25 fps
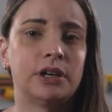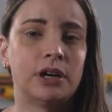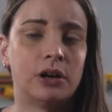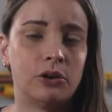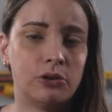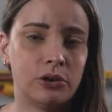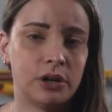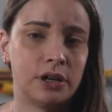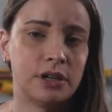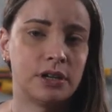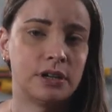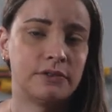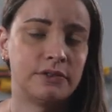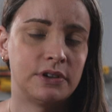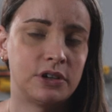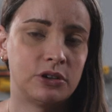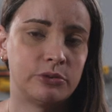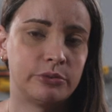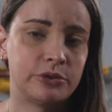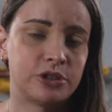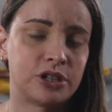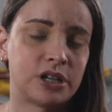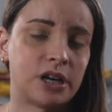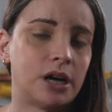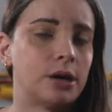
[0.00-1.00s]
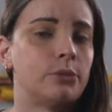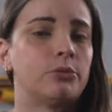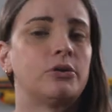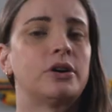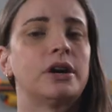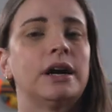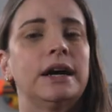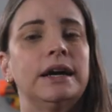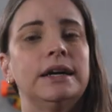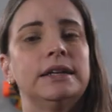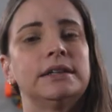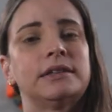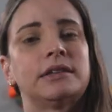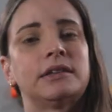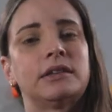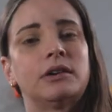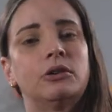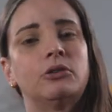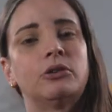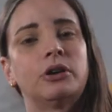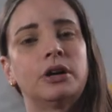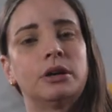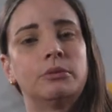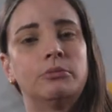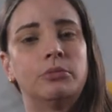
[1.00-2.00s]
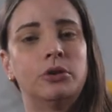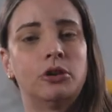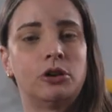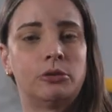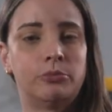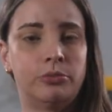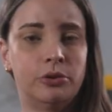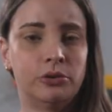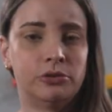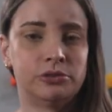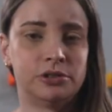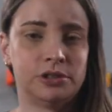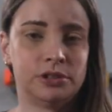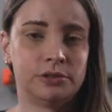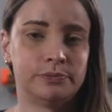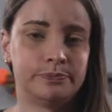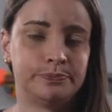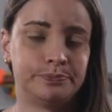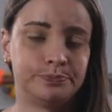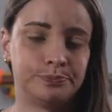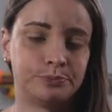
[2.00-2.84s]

auch in der Videobeschreibung als auch im Blogpost.